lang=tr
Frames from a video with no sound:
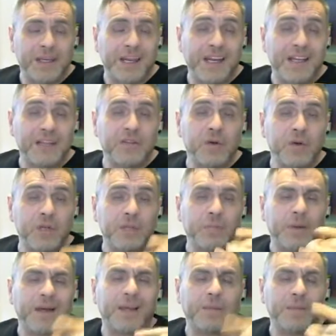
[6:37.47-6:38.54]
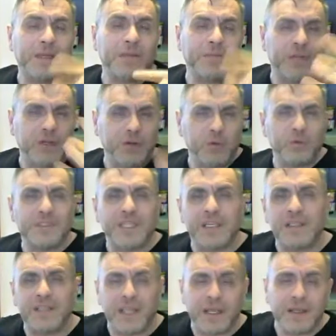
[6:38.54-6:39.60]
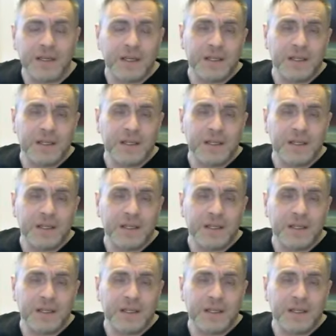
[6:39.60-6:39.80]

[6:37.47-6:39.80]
elektronik para birimleri üzerinde